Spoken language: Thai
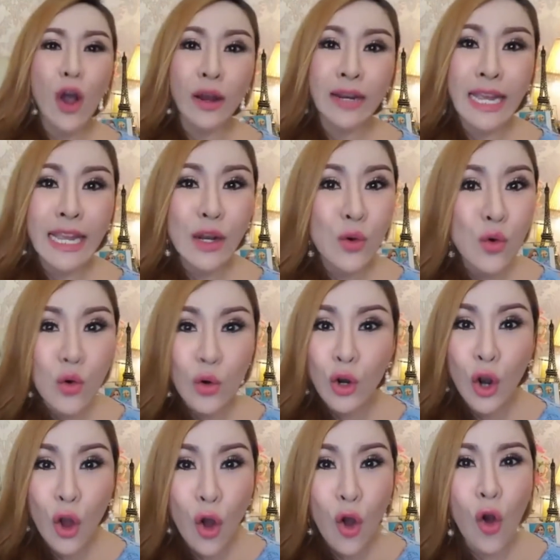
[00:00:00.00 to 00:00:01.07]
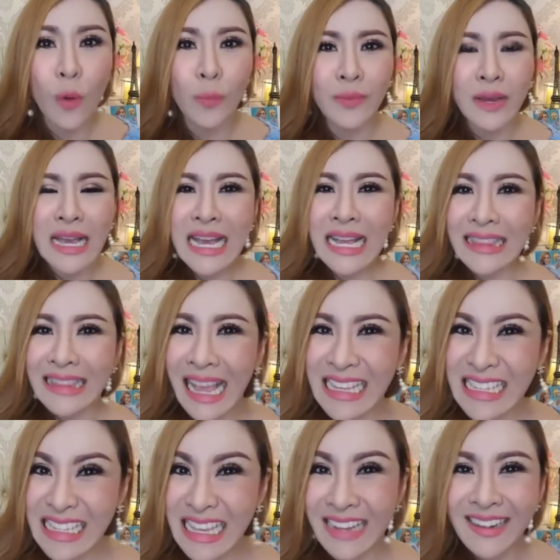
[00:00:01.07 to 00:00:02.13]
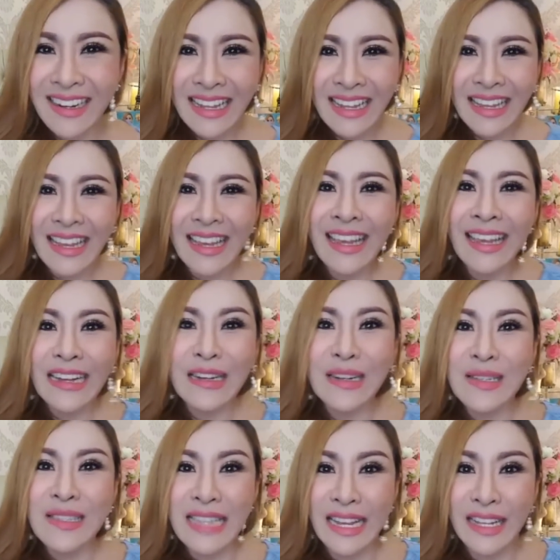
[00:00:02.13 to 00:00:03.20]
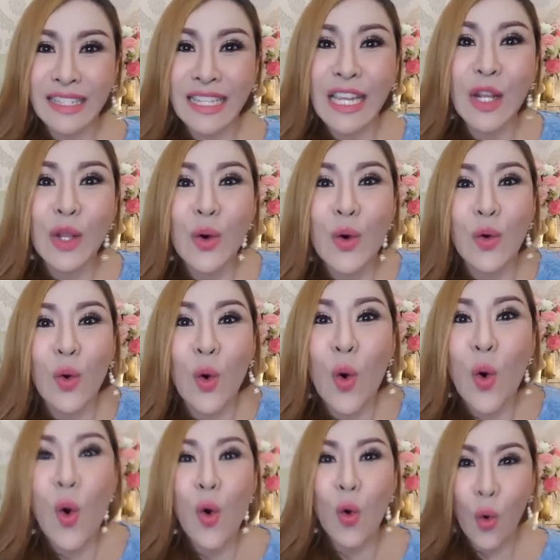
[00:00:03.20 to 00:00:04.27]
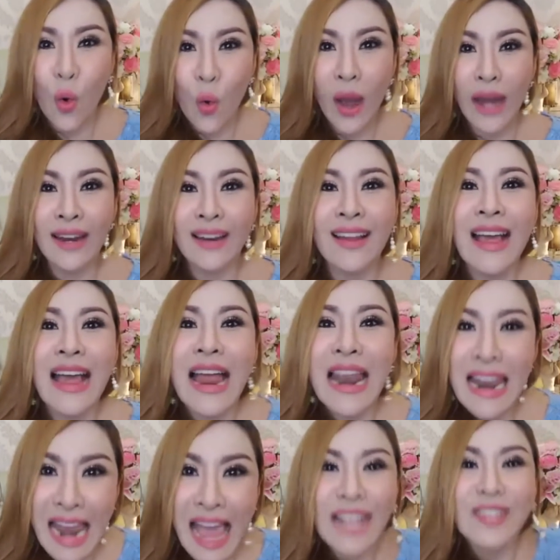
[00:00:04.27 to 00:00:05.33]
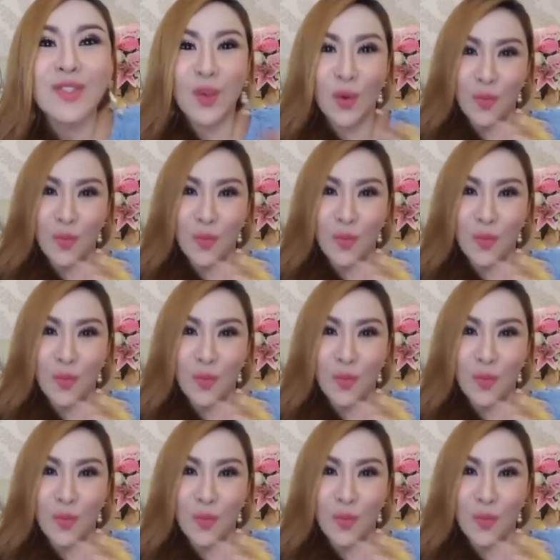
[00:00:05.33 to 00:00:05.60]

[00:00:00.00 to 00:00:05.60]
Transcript: นให้ลูกโลภแต่สิ่งนี้คือสิ่งที่ลูกคู่ควรและสม